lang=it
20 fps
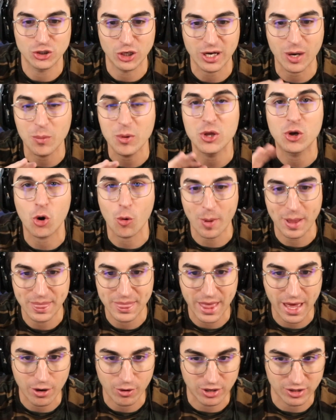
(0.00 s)
Cerchiamo di
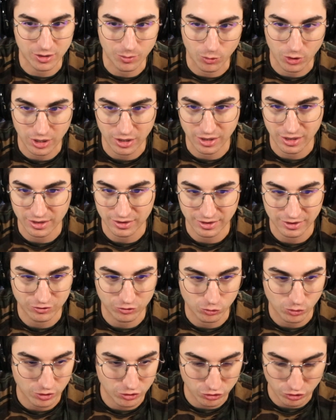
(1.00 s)
comandare un attimo la, la
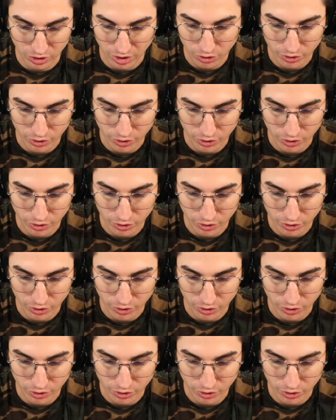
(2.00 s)
situazione.